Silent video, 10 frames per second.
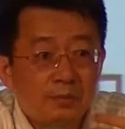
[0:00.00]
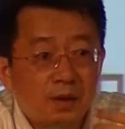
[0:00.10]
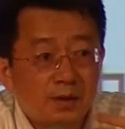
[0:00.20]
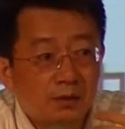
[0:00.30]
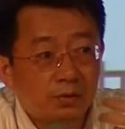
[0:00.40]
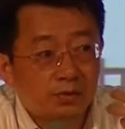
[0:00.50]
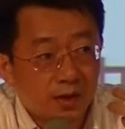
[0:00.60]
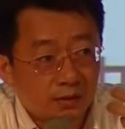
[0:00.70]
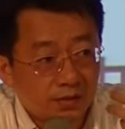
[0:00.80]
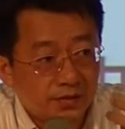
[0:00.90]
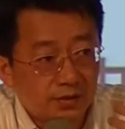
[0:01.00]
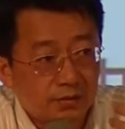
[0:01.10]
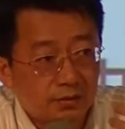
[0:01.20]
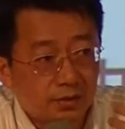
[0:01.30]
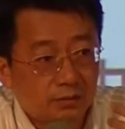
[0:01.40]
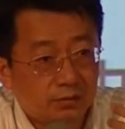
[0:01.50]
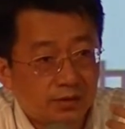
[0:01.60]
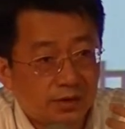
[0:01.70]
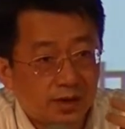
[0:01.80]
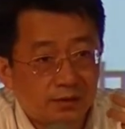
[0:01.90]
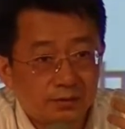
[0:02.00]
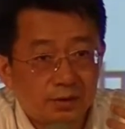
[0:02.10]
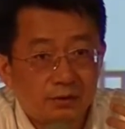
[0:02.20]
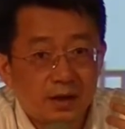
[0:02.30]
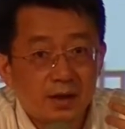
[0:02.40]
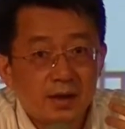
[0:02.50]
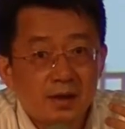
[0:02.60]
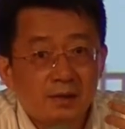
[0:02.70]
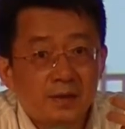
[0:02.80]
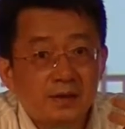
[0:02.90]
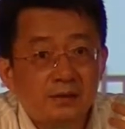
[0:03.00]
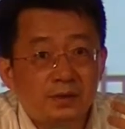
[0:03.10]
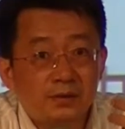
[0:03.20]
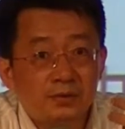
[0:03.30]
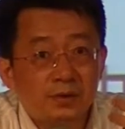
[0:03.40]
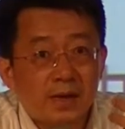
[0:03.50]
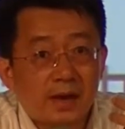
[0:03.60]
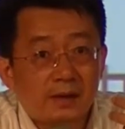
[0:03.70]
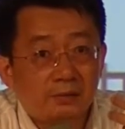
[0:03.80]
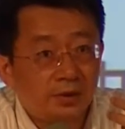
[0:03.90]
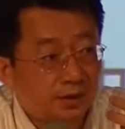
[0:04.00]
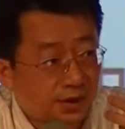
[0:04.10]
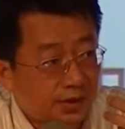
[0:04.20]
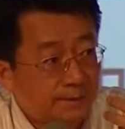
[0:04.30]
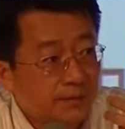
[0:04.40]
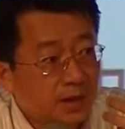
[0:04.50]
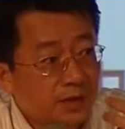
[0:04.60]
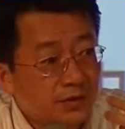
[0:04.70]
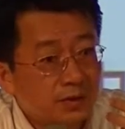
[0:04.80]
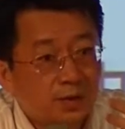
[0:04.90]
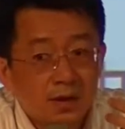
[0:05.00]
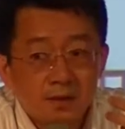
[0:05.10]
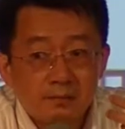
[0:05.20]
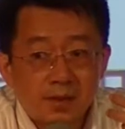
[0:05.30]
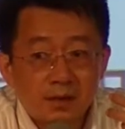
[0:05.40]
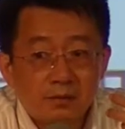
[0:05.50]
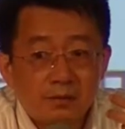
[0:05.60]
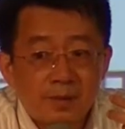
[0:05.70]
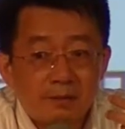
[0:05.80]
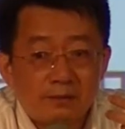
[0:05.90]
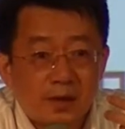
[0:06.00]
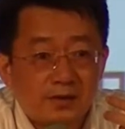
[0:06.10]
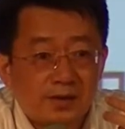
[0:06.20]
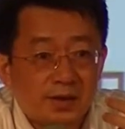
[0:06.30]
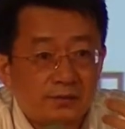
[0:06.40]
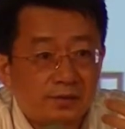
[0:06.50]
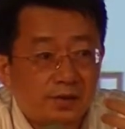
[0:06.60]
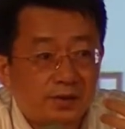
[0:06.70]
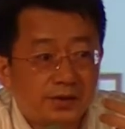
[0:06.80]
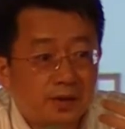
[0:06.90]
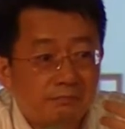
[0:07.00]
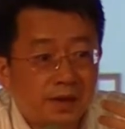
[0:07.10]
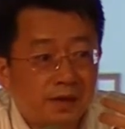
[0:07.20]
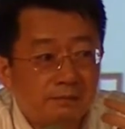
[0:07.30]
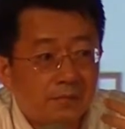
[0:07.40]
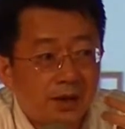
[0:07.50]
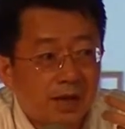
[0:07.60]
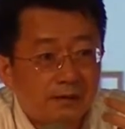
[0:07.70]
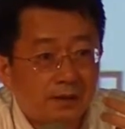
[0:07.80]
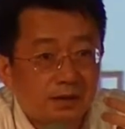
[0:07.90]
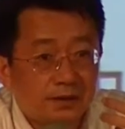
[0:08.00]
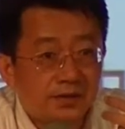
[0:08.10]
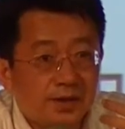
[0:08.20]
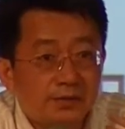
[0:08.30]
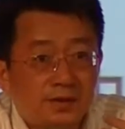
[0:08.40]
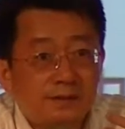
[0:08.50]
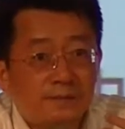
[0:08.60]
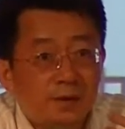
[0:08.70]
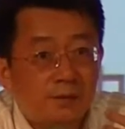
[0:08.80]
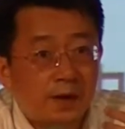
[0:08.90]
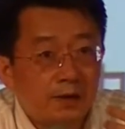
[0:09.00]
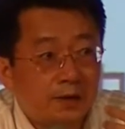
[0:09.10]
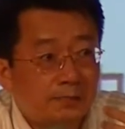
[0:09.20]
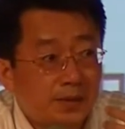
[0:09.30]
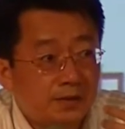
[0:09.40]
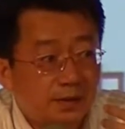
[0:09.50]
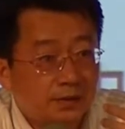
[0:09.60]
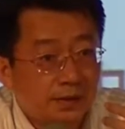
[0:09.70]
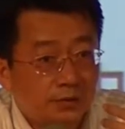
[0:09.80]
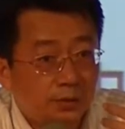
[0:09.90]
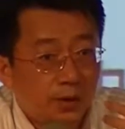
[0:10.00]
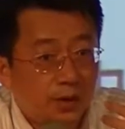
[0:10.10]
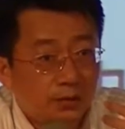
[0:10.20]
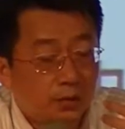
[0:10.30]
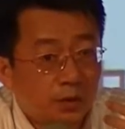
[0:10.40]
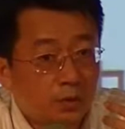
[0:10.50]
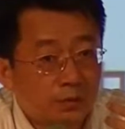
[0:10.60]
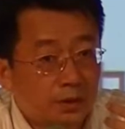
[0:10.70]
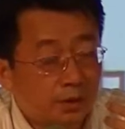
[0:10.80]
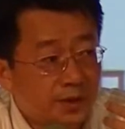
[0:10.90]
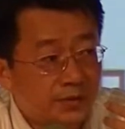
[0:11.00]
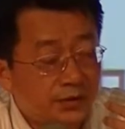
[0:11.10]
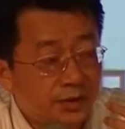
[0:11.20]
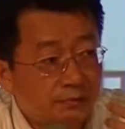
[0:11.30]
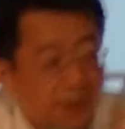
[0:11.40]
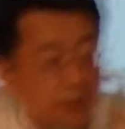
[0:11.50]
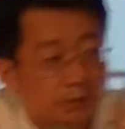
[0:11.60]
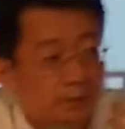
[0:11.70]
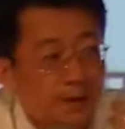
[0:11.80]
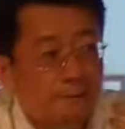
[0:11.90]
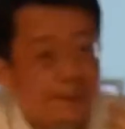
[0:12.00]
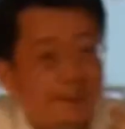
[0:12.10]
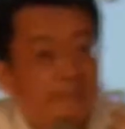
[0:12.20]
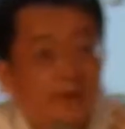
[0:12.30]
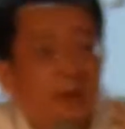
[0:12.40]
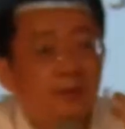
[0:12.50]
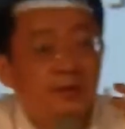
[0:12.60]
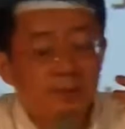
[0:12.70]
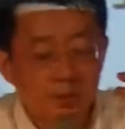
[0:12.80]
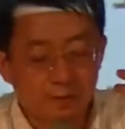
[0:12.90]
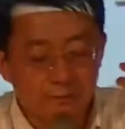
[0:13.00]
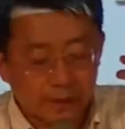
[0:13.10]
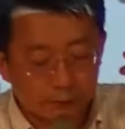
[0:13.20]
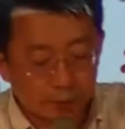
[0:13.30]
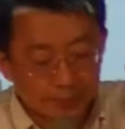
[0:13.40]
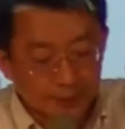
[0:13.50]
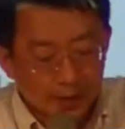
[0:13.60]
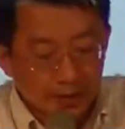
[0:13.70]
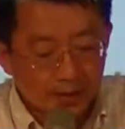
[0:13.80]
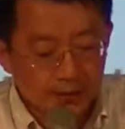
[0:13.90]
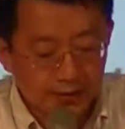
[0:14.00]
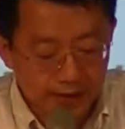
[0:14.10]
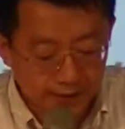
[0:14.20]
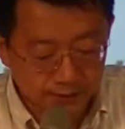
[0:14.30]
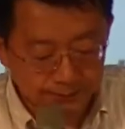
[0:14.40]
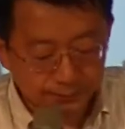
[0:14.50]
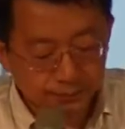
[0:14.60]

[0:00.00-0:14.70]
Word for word: 在不管要公要合适公投或其他的公投的话，你会发现有一个最大的一个问题是没有办法解决这些门门槛的限制，反而变成了所谓很多的公民投票是没有办法，我是没有办法去更加的。